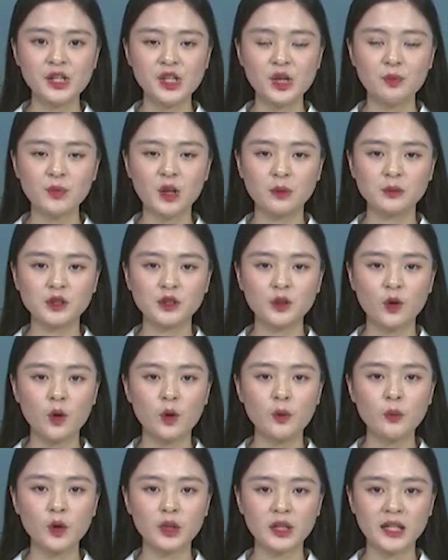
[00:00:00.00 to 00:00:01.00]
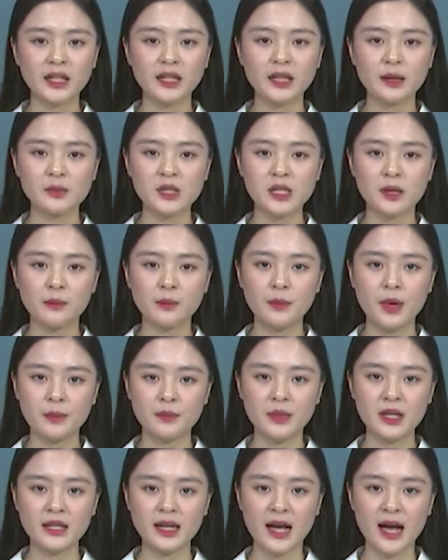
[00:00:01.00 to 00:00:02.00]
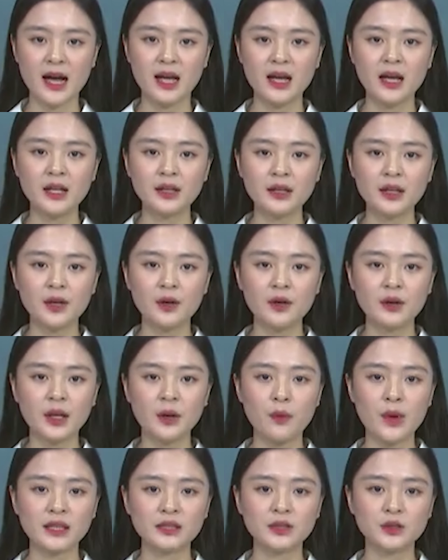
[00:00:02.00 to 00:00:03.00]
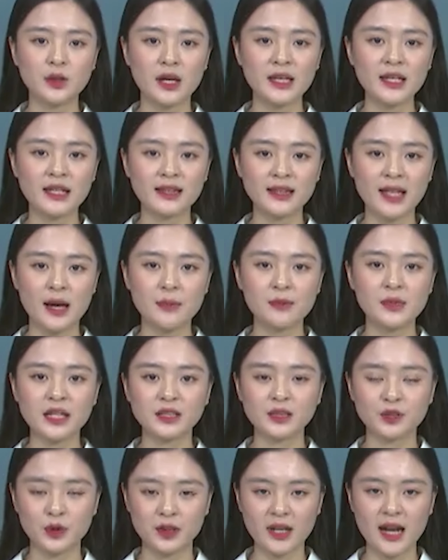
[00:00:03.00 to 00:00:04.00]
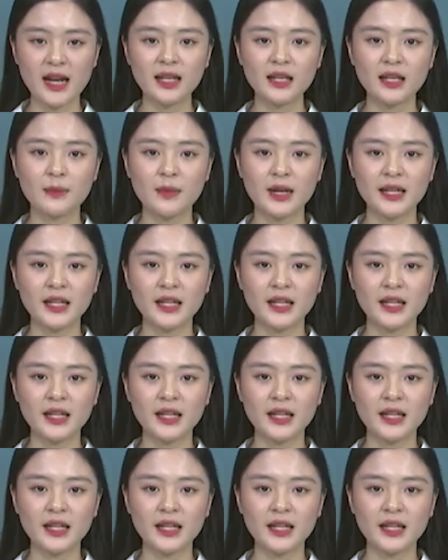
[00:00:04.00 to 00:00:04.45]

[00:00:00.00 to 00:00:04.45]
trong tổng số 1.570 nhà theo kế hoạch xóa nhà tạm nhà rột nát năm